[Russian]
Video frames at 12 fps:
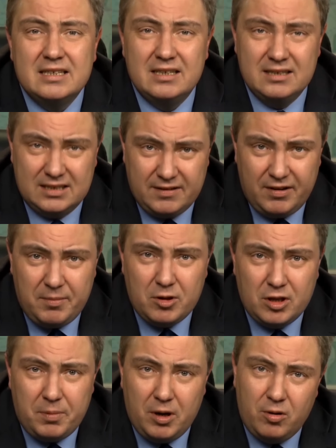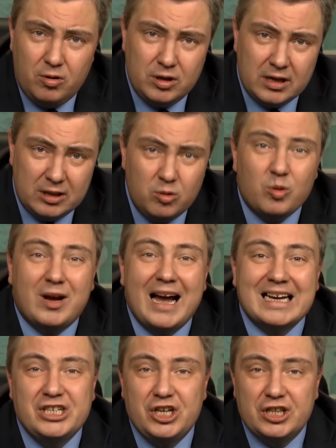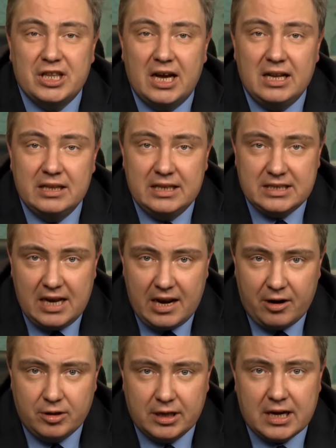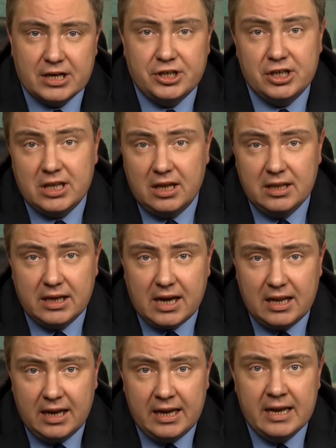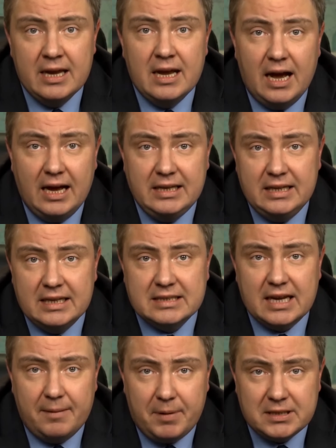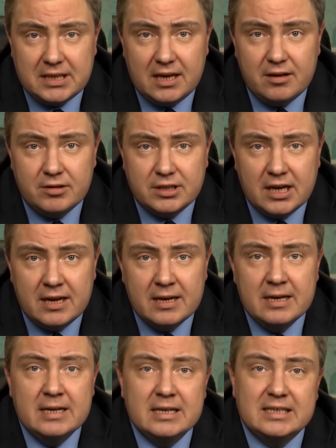э, со Наполеона, ну, как считал Несельроды, как считал Николай, они нас опасаются.